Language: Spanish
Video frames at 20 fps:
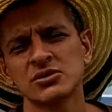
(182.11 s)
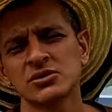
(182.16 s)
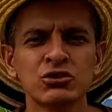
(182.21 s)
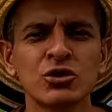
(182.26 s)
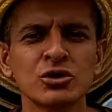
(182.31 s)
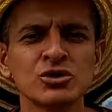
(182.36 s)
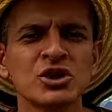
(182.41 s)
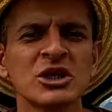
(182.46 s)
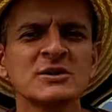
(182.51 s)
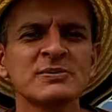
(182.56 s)

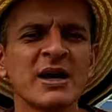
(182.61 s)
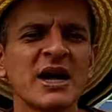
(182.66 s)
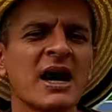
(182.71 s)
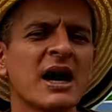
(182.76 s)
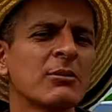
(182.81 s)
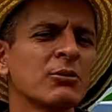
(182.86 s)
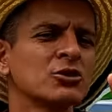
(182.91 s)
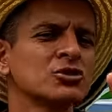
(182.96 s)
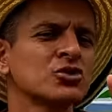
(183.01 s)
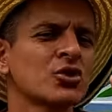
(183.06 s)
Entonces
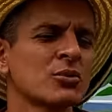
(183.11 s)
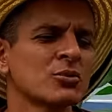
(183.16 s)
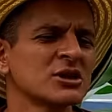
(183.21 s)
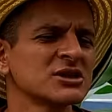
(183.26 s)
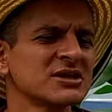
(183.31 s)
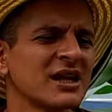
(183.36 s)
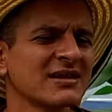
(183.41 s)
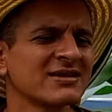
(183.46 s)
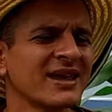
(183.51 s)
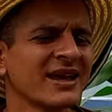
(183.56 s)
veamos
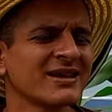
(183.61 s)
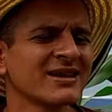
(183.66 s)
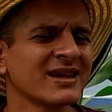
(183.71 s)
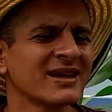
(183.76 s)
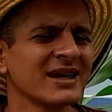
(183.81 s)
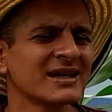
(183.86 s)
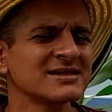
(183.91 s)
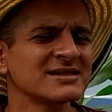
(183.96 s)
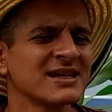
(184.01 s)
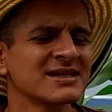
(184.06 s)
cómo esta
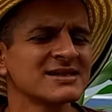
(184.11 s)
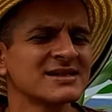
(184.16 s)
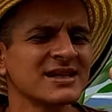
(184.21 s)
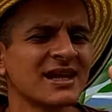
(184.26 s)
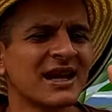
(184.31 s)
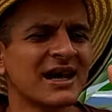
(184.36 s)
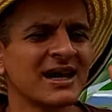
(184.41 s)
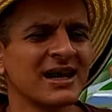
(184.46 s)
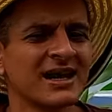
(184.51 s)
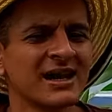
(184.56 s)
técnica
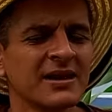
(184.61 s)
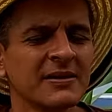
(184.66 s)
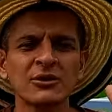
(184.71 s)
ancestral